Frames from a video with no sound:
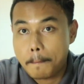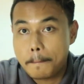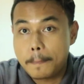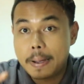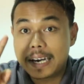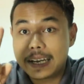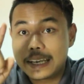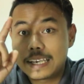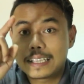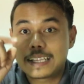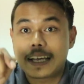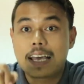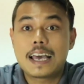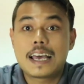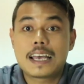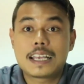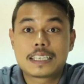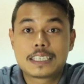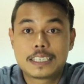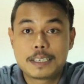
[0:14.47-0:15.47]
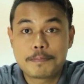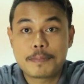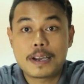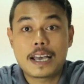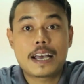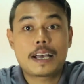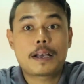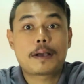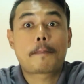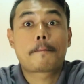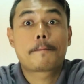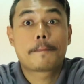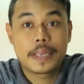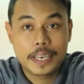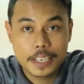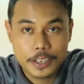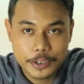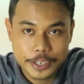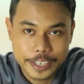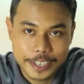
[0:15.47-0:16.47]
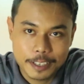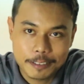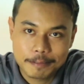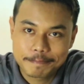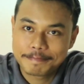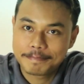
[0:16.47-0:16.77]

mari kita simak videonya